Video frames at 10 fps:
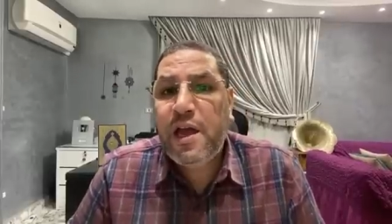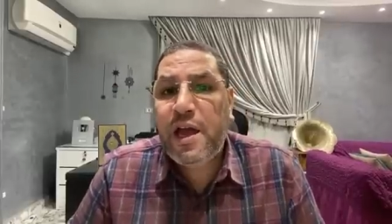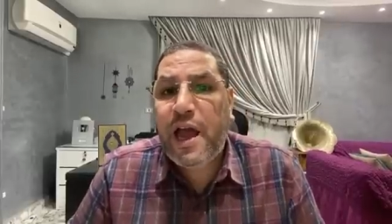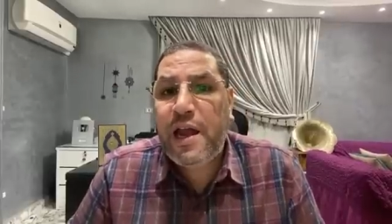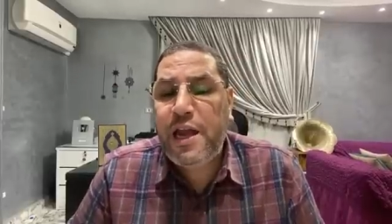
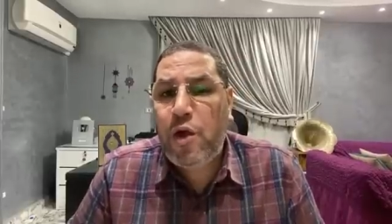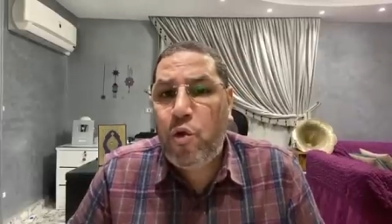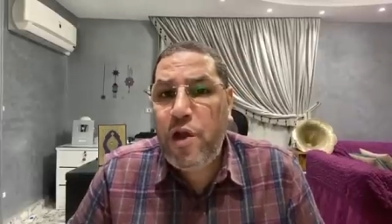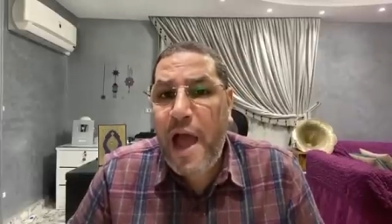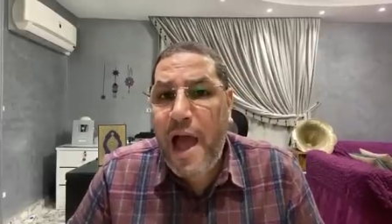خلينا
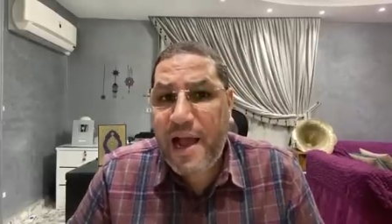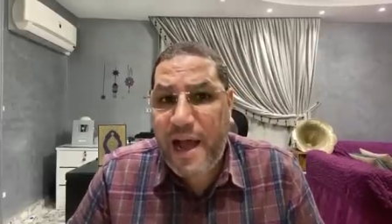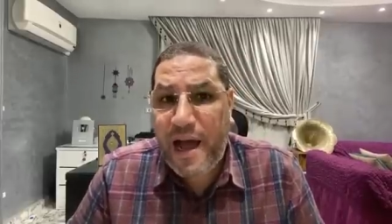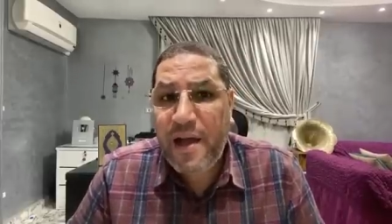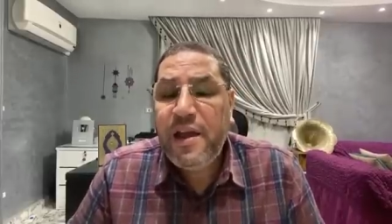نقول
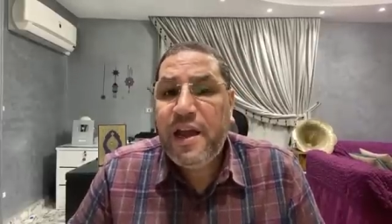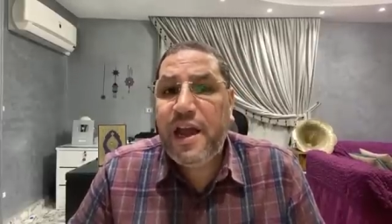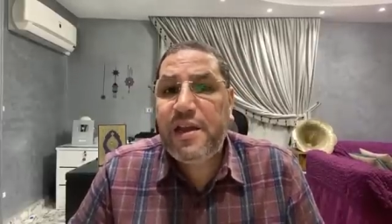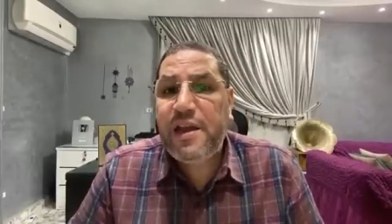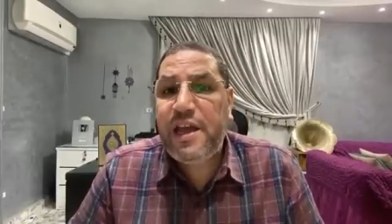حاجه
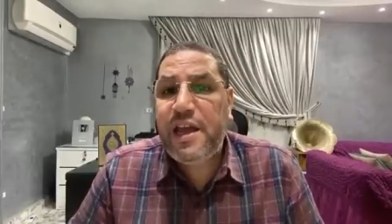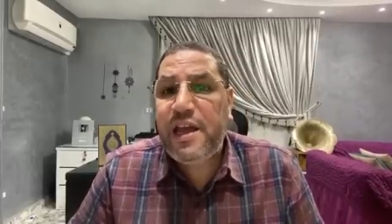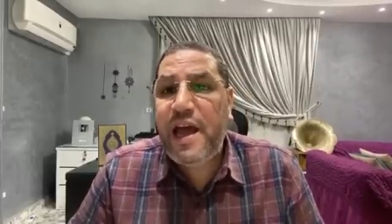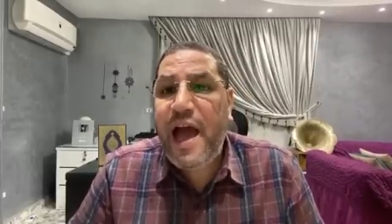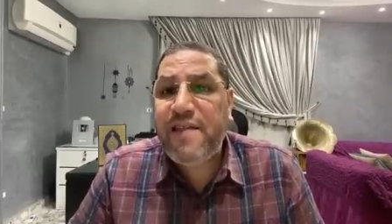ان
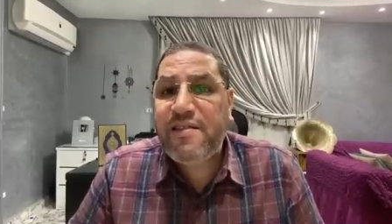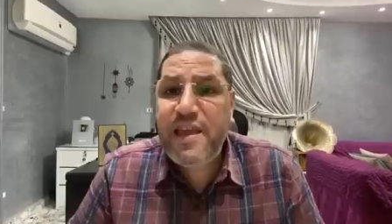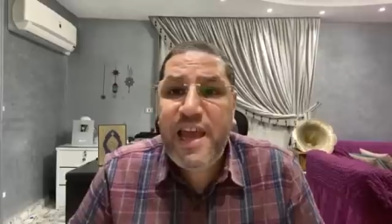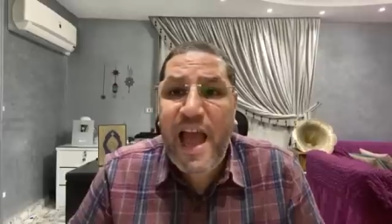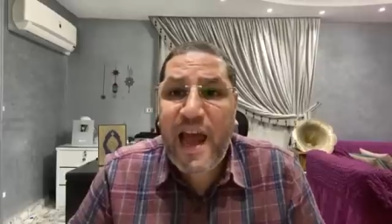
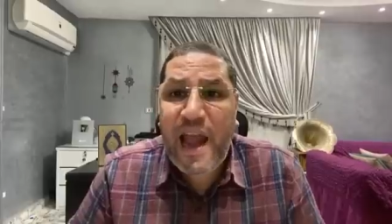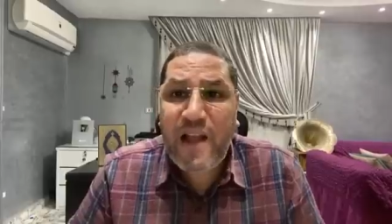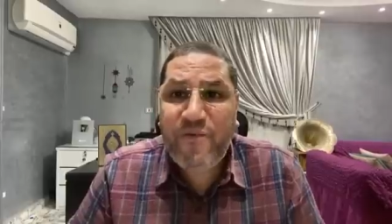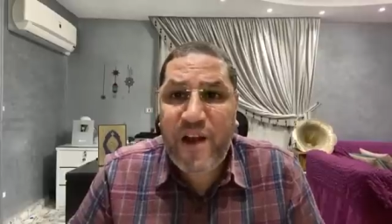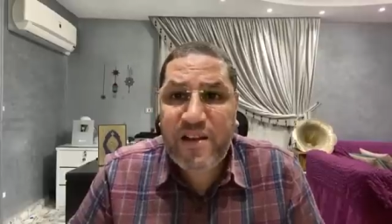هذه
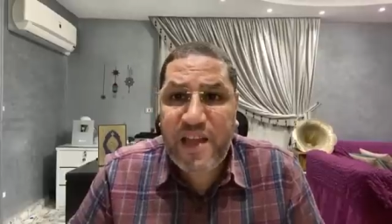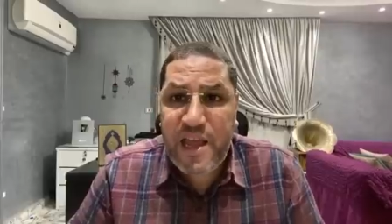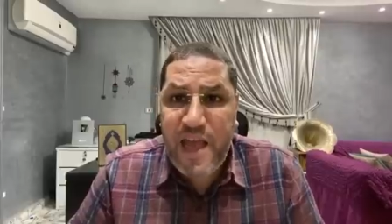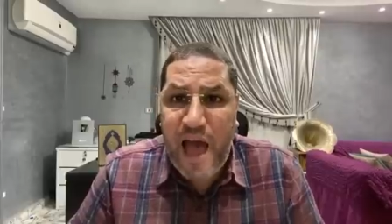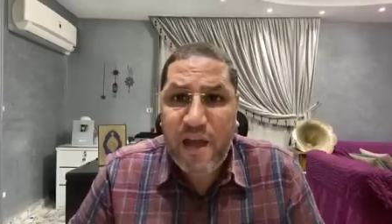حالات
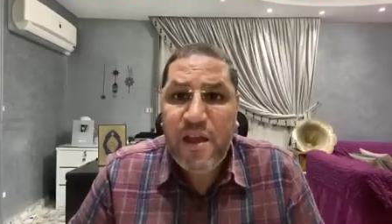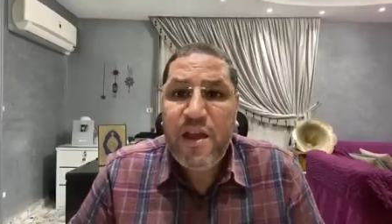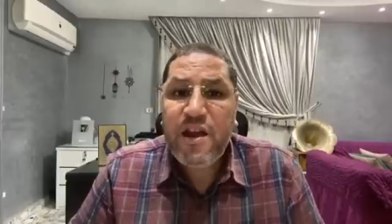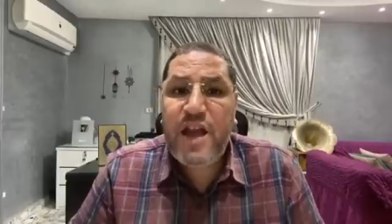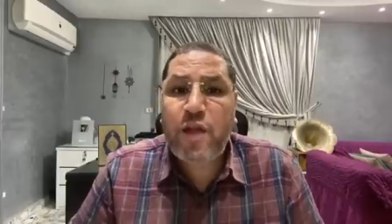فرديه
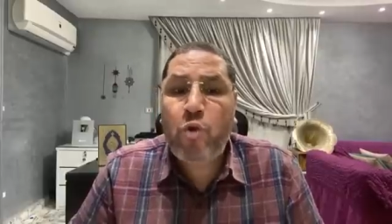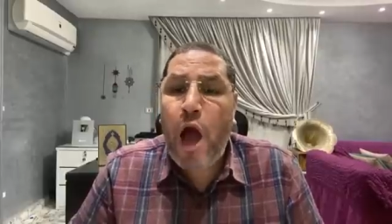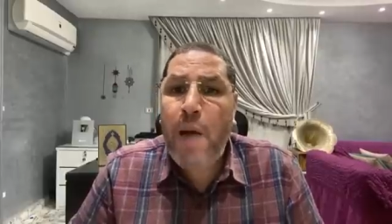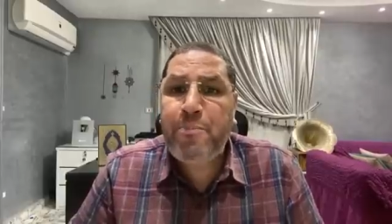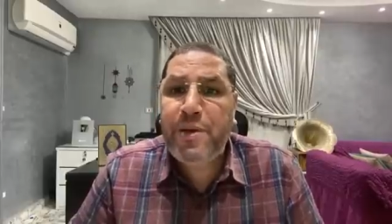لا
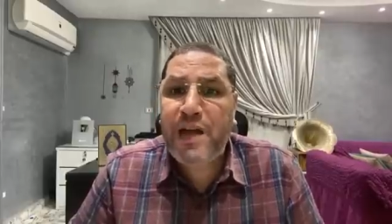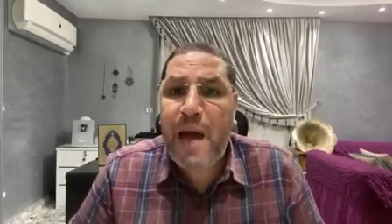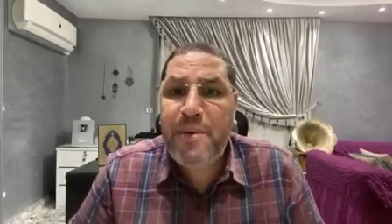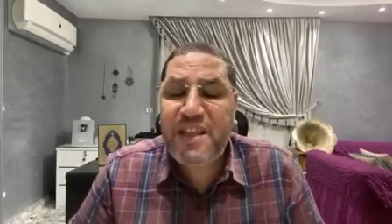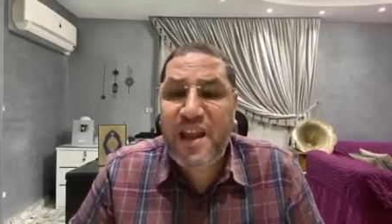تعبر
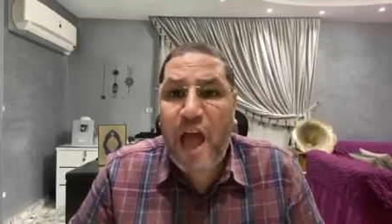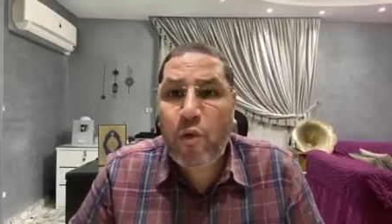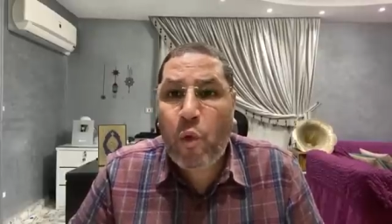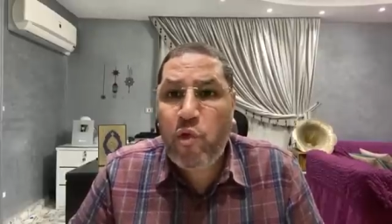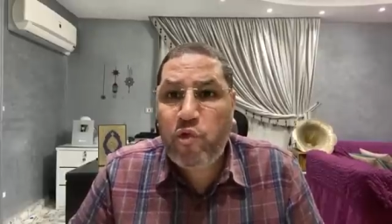ابدا
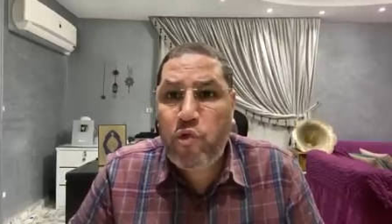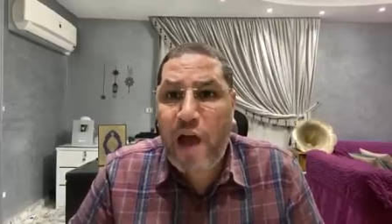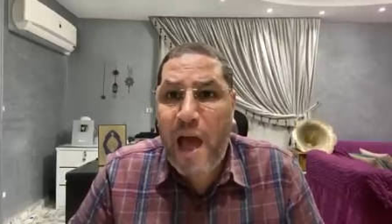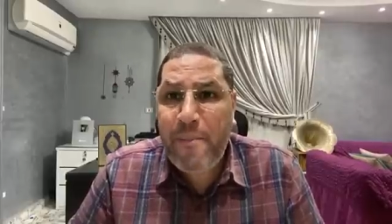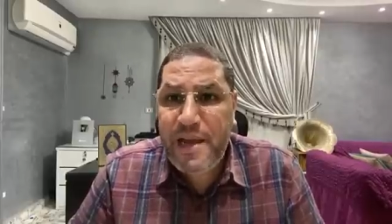عن قصور
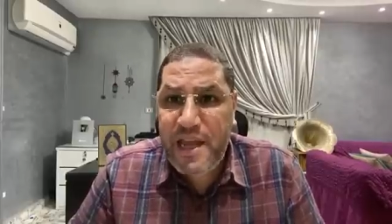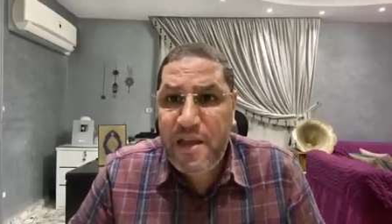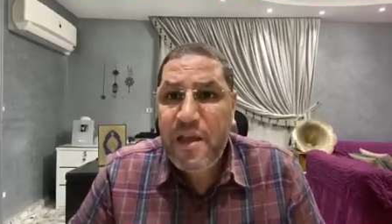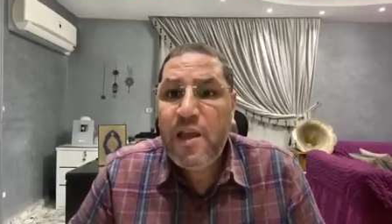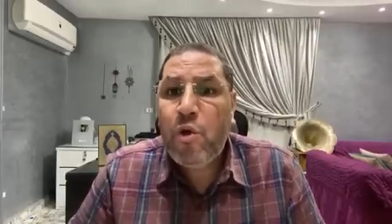
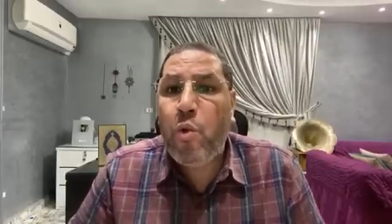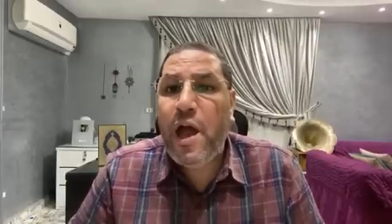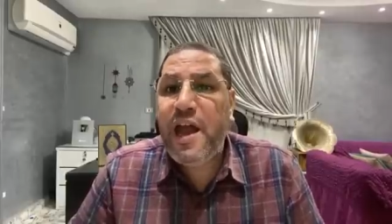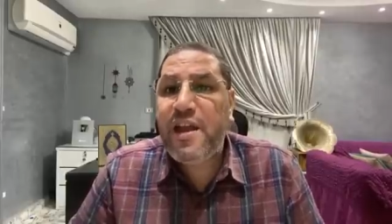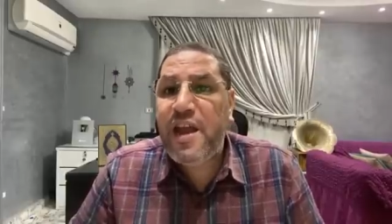امني
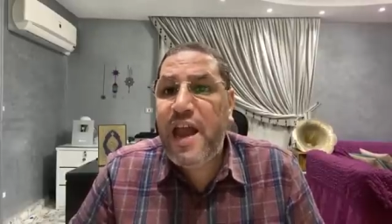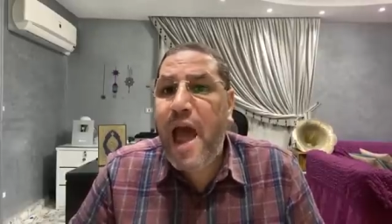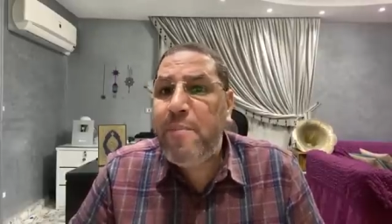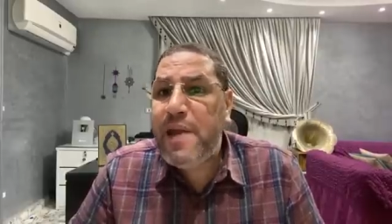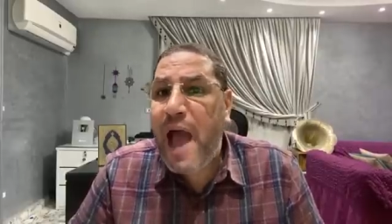وان
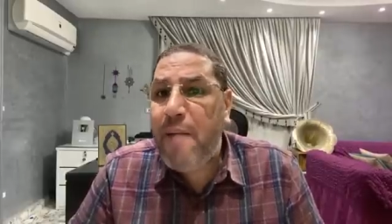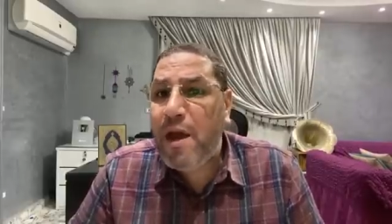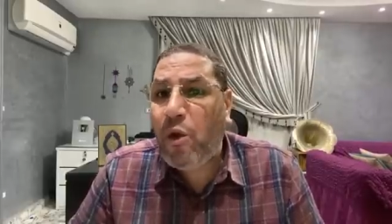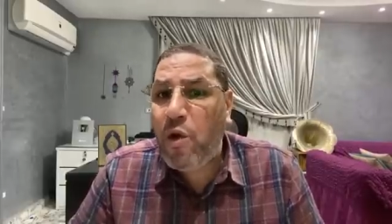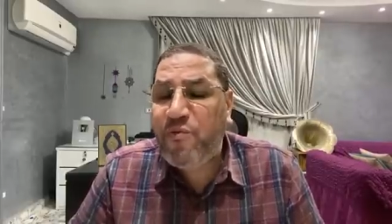الامن
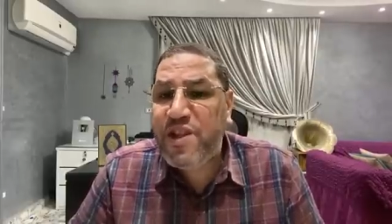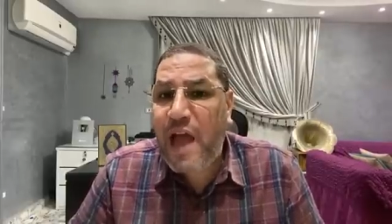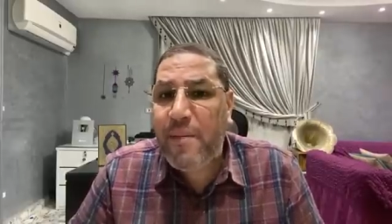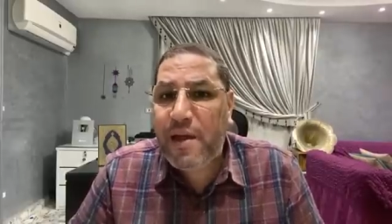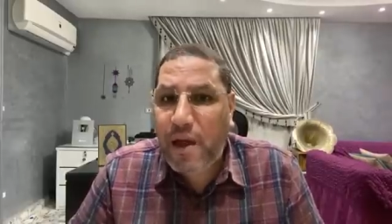عمل غرفه
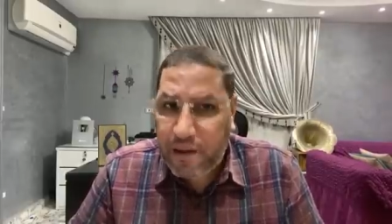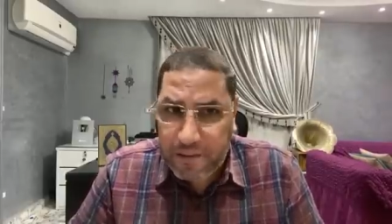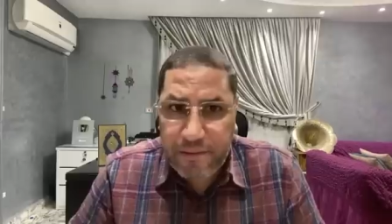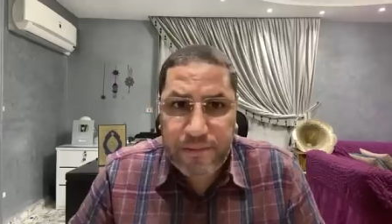طبعا ما حدش قال